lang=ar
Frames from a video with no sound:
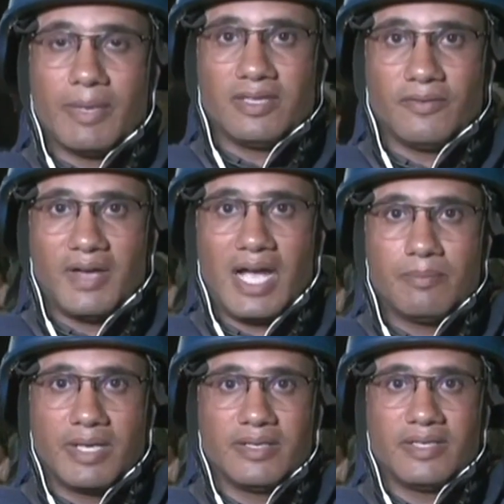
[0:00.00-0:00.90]
الدفاع
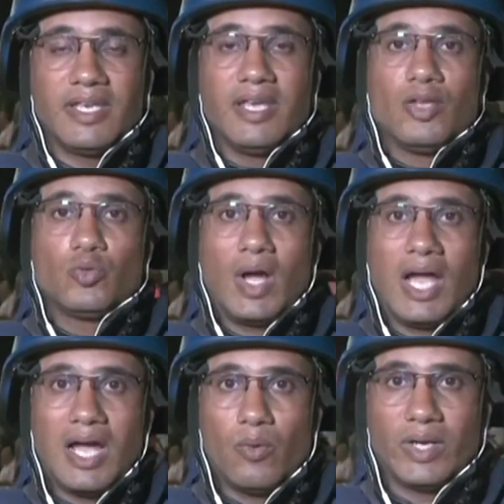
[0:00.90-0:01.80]
المدني
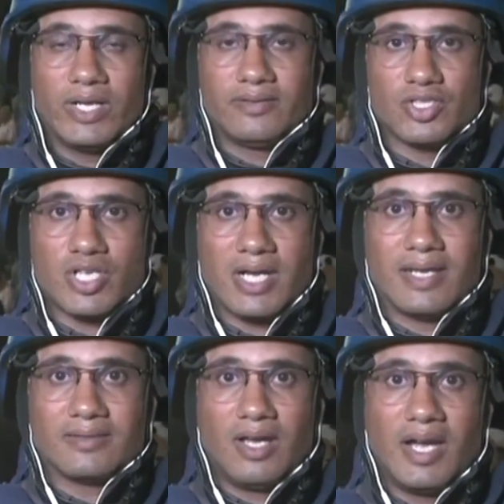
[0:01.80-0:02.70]
تحاول انتشال
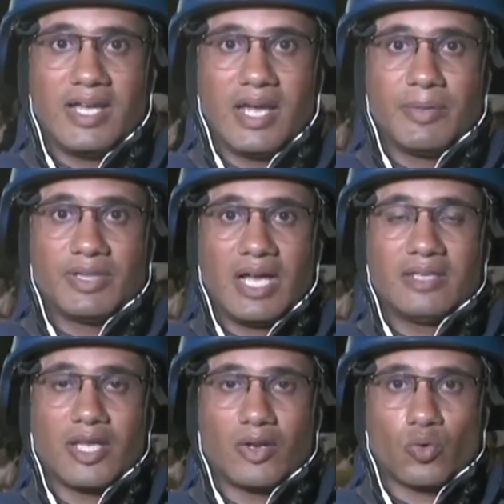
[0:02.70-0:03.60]
الضحايا من
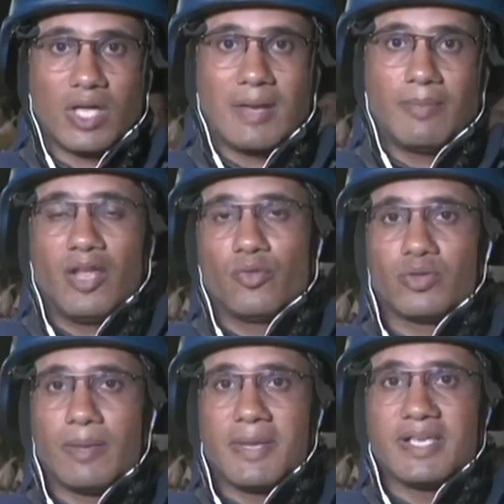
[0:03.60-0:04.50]
تحت الركام حيث
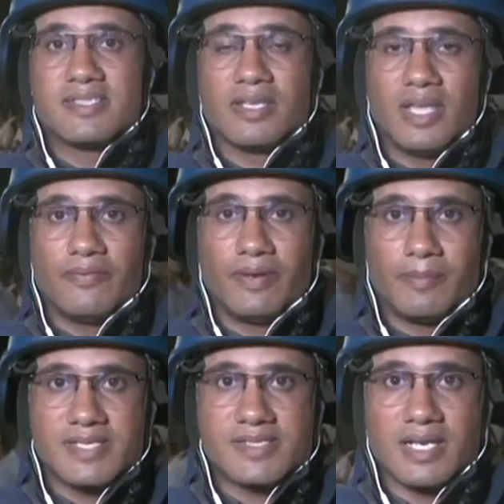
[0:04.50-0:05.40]
تم استهداف
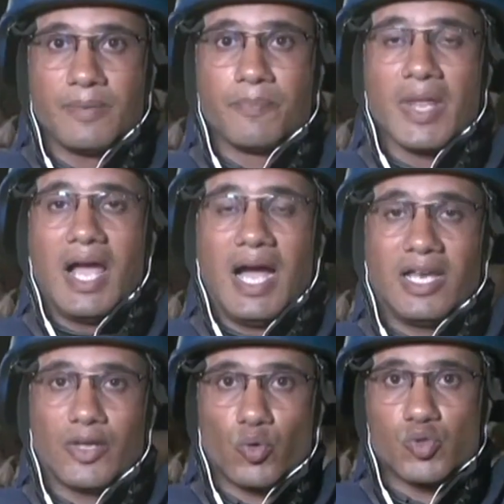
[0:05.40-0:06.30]
المنزل
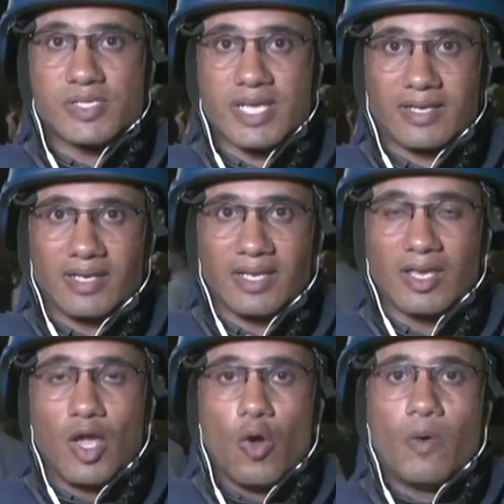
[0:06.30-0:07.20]
على رؤوس ساكنيه
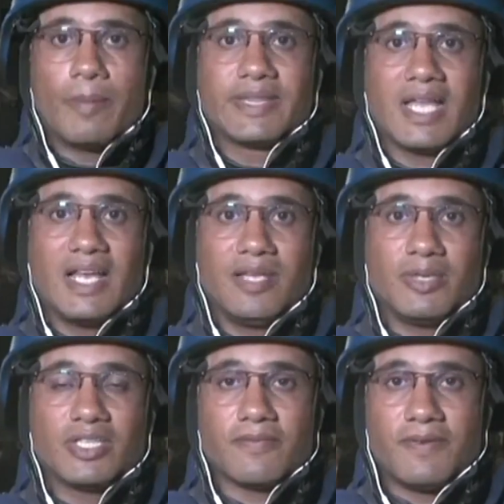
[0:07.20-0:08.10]
وبالتالي
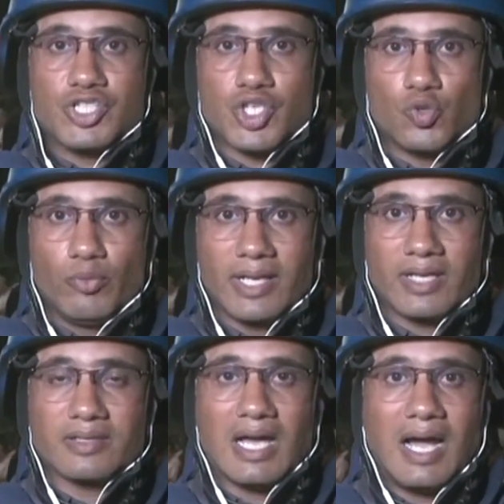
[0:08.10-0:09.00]
من رفح جنوب
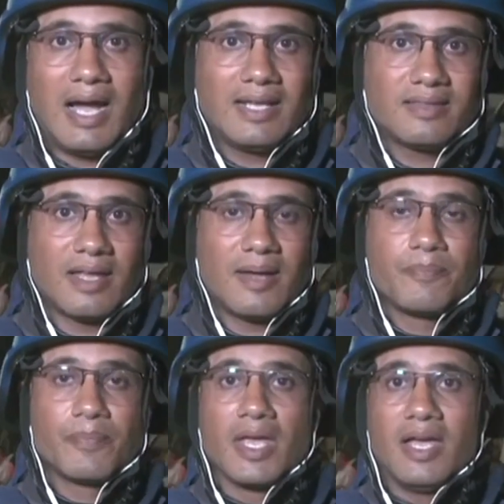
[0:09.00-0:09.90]
القطاع حتى
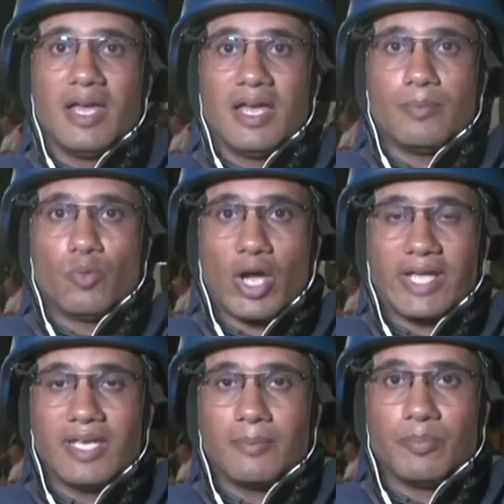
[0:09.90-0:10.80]
آه،
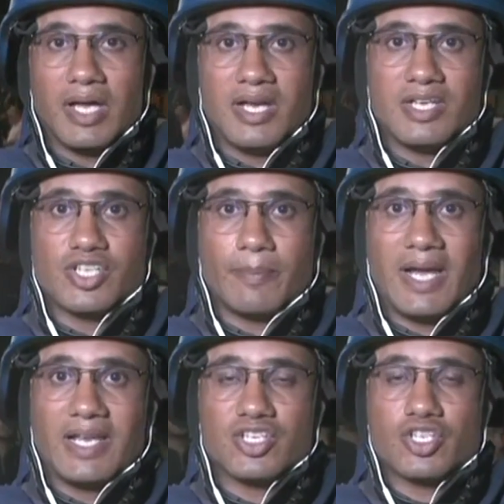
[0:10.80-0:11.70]
مخيم آه،
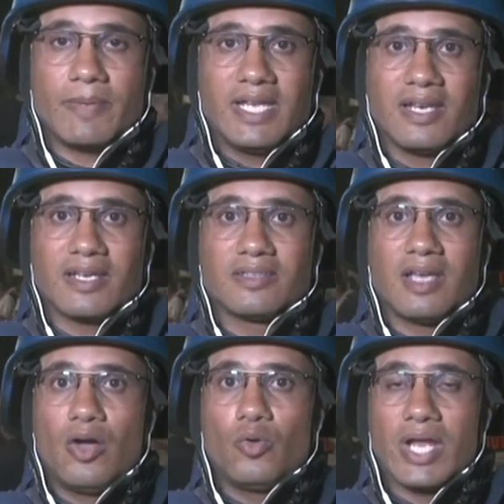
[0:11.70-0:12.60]
جباليا شمالي
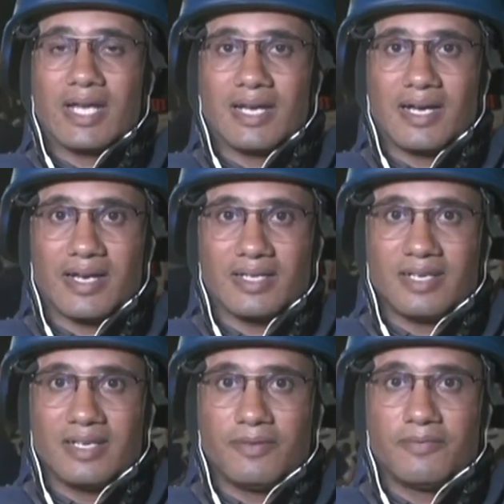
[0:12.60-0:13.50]
القطاع هناك
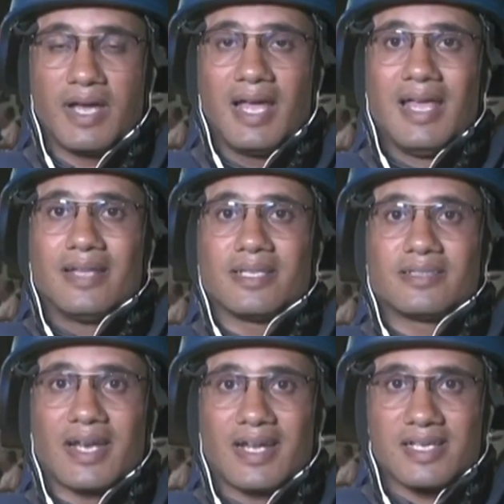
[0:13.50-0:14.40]
غارات عنيفة
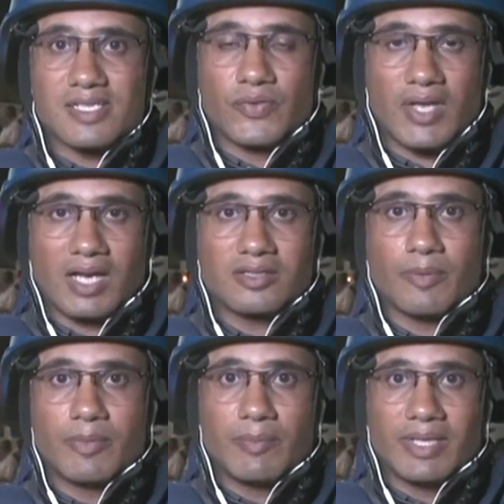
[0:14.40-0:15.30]
تتركز في
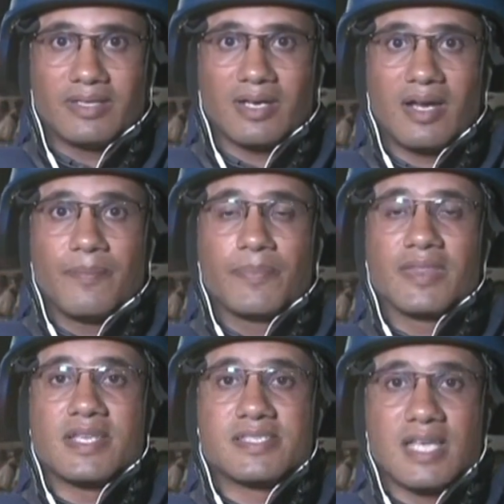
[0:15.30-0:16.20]
أكثر من منطقة
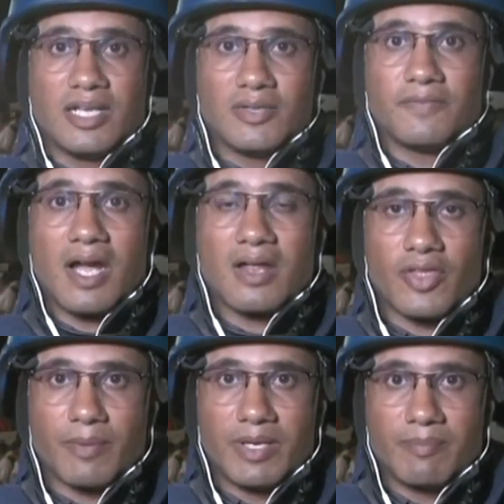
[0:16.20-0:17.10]
تستهدف
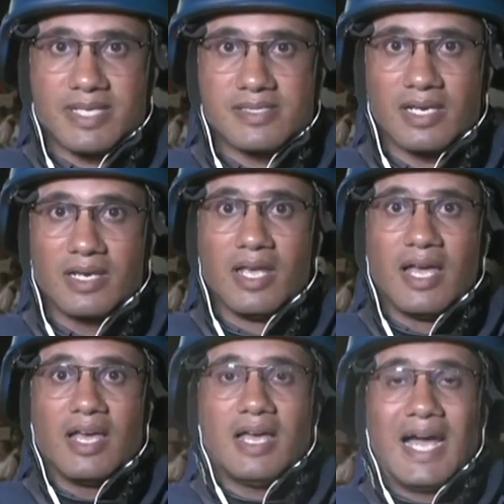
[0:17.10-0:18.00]
أكثر من منزل
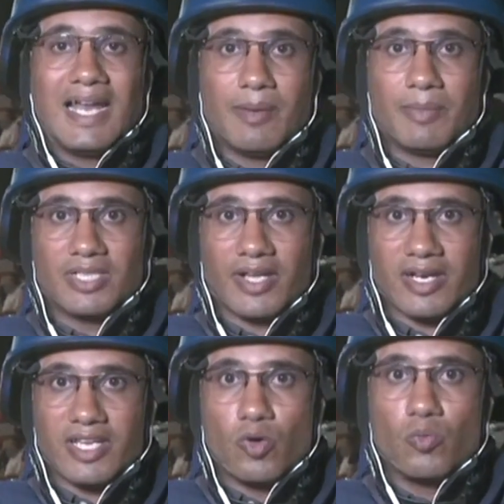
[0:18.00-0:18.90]
آه، على مدار
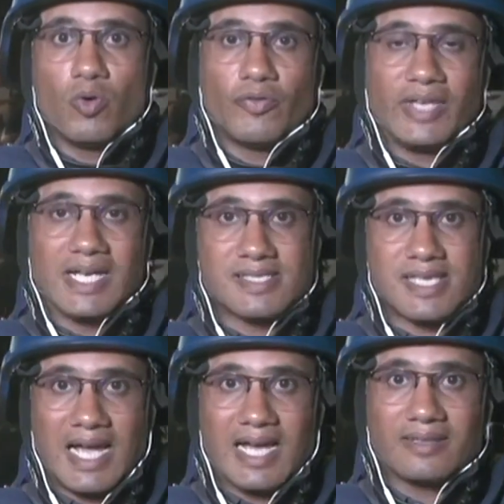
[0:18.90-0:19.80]
اليوم وفي
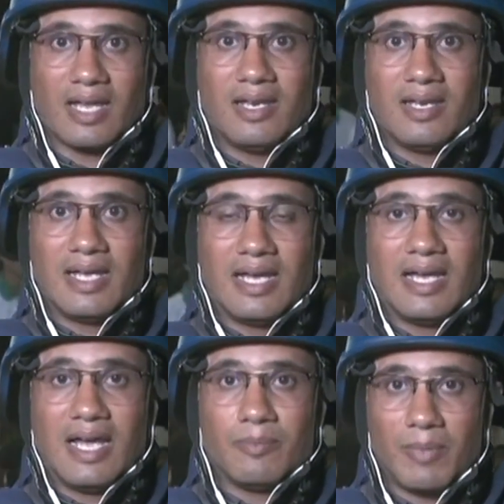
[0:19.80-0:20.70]
الساعات
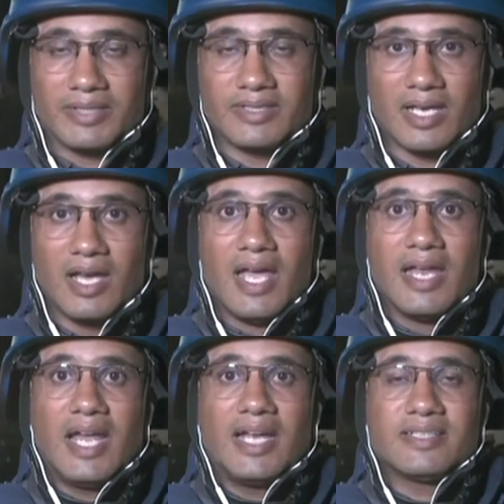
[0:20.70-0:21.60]
الماضية
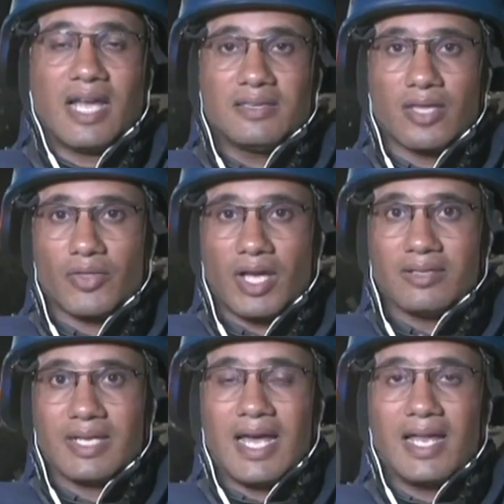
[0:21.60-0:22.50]
نحن نتحدث
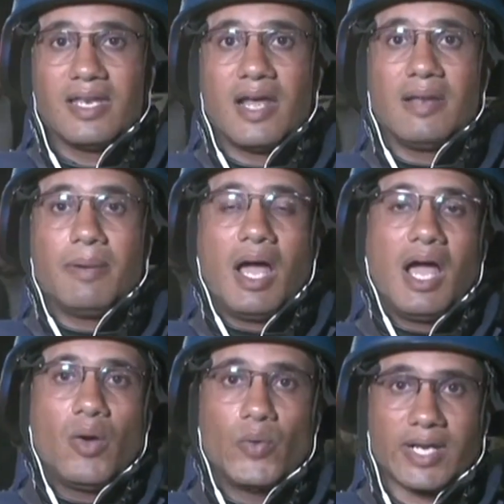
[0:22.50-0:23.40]
أيضا عن
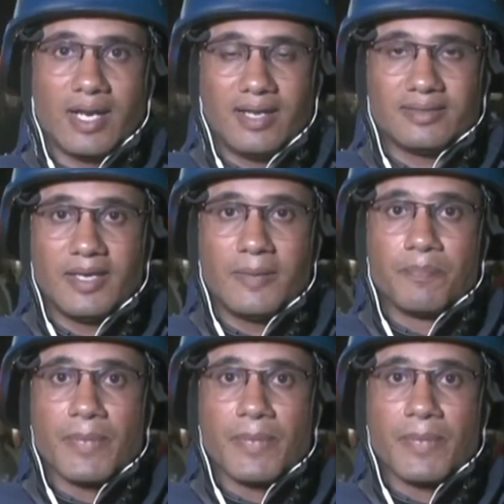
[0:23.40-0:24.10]
المحاور التي